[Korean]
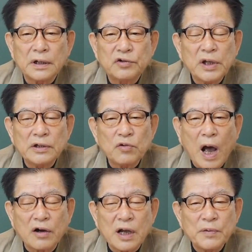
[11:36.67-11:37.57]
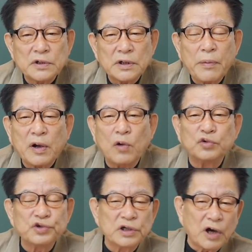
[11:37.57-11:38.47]
뒤에 이제 왕을 하면서 태백과
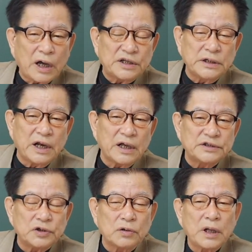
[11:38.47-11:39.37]
우중이 같이 내려갔죠.